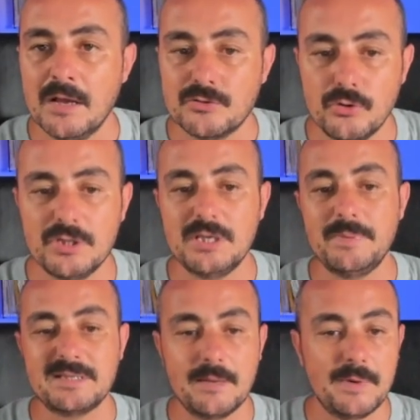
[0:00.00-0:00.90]
Son iki
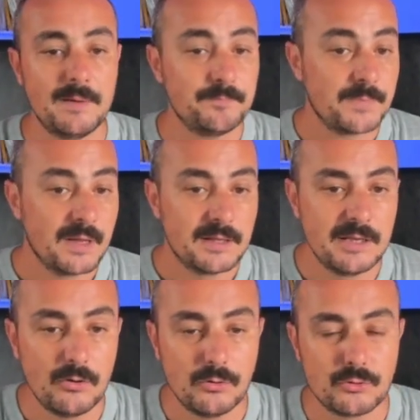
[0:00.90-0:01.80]
basamağım
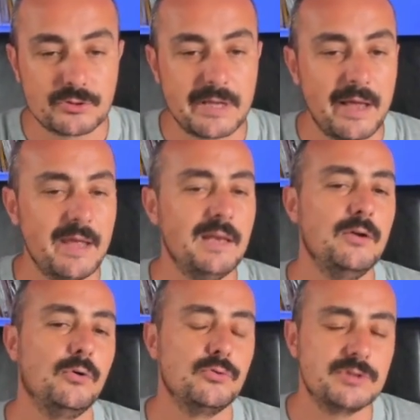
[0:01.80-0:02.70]
ne olursa
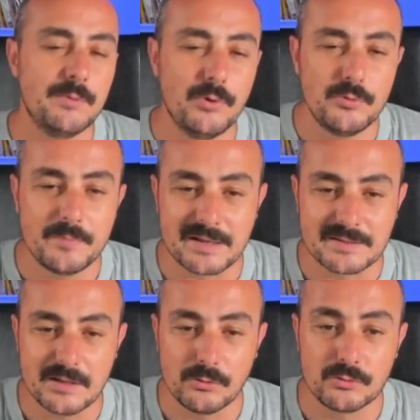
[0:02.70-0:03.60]
50 olursa
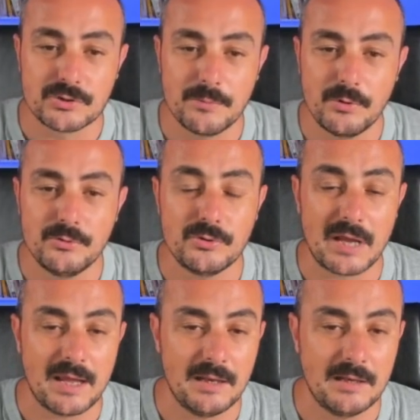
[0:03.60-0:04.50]
bölünmez. Ne olursa
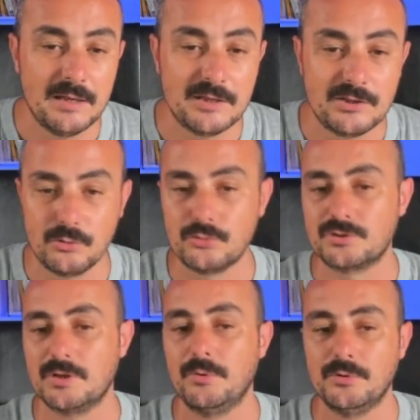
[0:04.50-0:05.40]
bölünür? 52
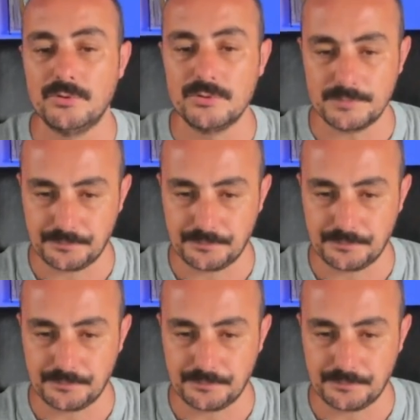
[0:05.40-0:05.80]
olursa bölünür.